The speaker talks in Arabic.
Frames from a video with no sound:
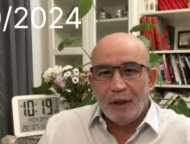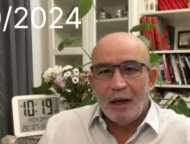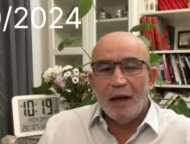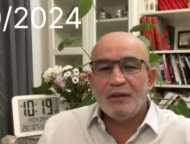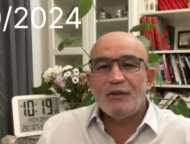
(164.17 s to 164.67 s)

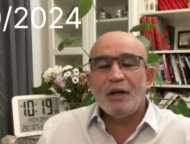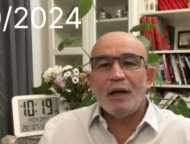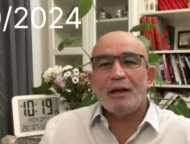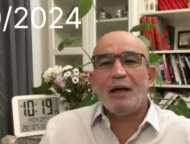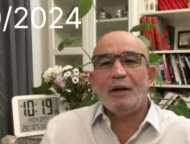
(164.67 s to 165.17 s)
هز
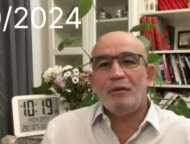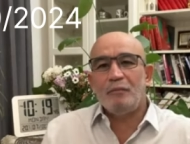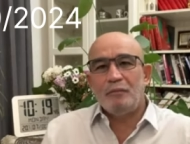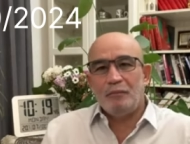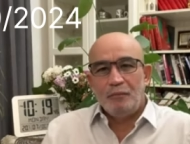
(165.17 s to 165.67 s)

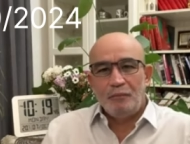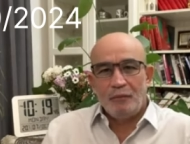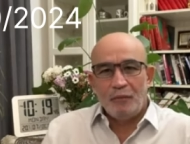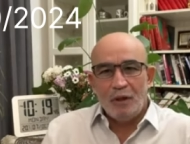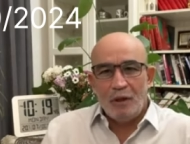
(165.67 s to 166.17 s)
أركانهم
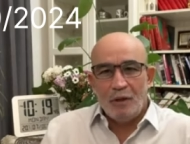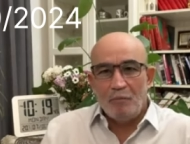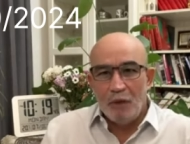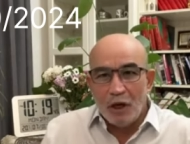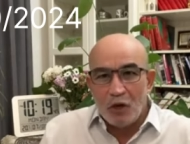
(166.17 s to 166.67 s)

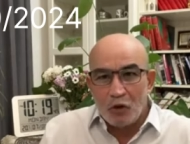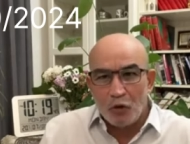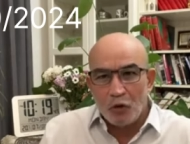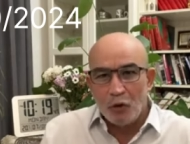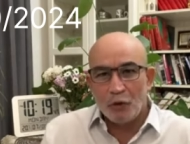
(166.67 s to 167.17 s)
من
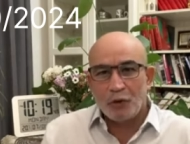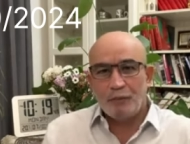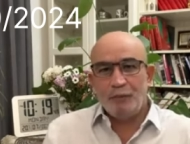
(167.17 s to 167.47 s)
الجذور